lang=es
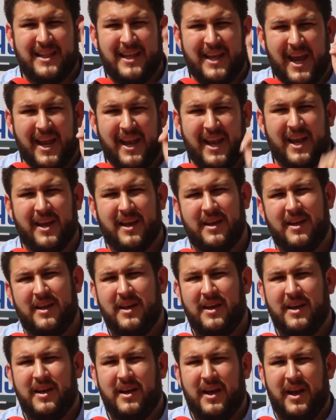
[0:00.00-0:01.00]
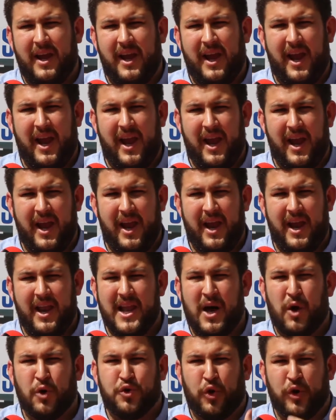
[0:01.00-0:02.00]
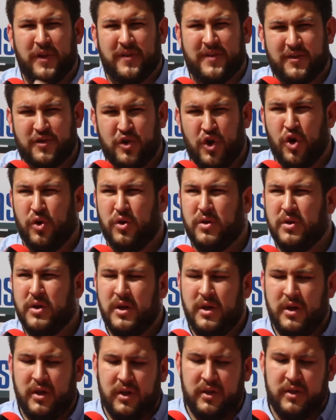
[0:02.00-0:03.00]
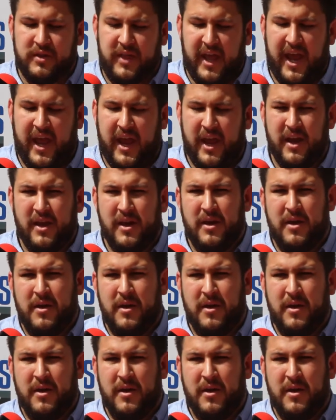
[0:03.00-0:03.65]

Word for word: que si es la que tiene eh, la autorización